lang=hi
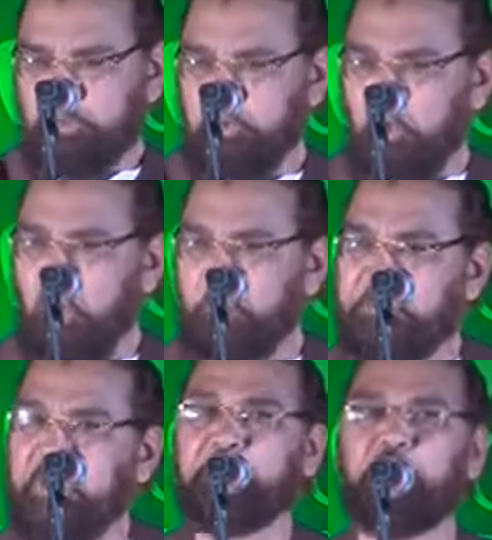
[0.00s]
तो
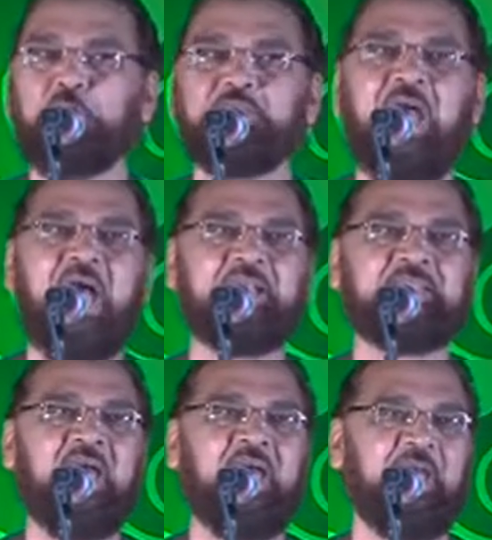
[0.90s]
फिर पोता
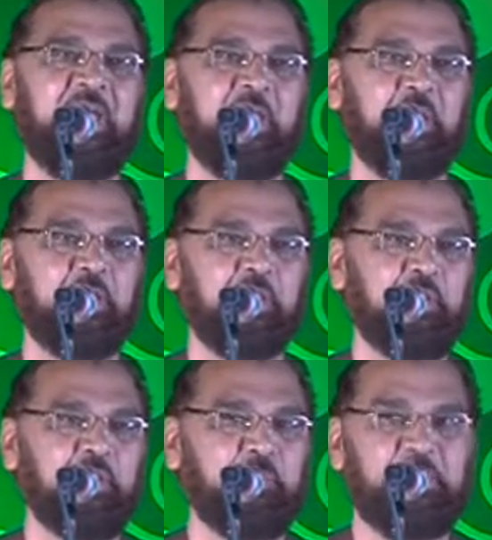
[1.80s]
आता है
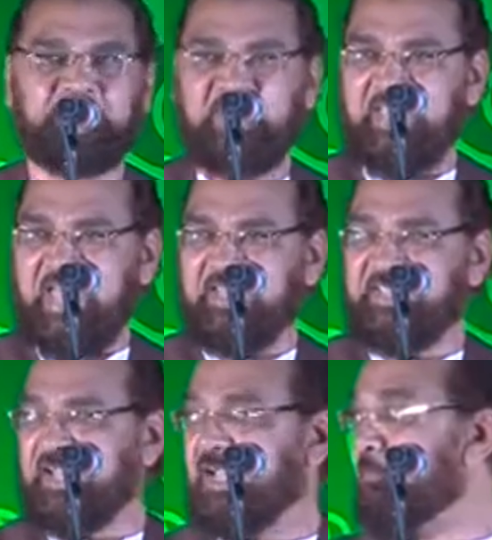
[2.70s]
फिर तैयार
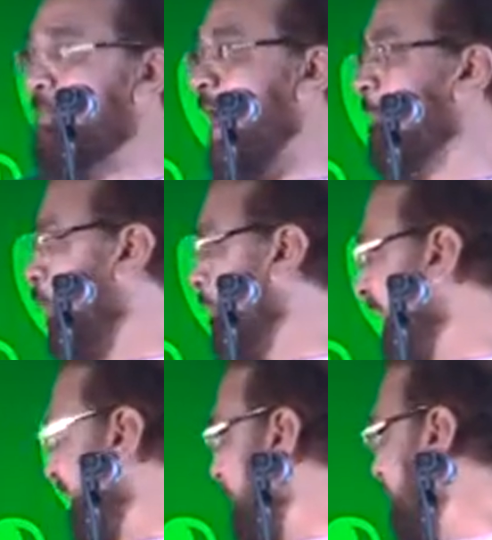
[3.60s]
रहिएगा कि बाप और
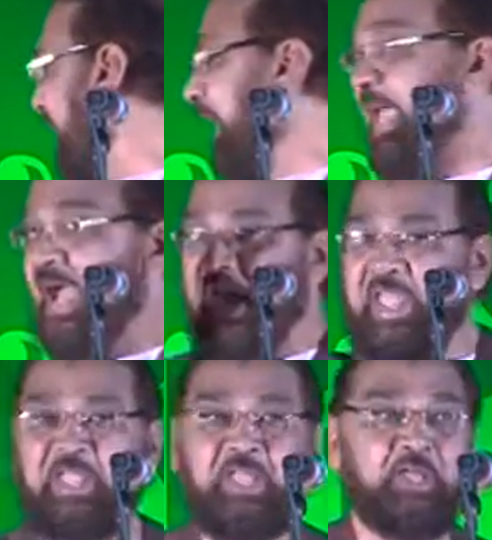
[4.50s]
बेटा पहले
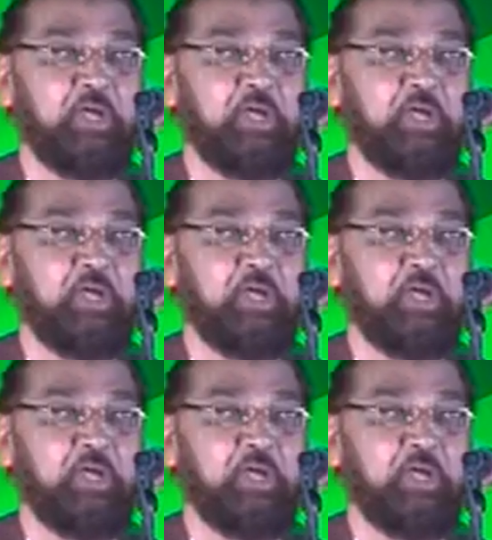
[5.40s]
आए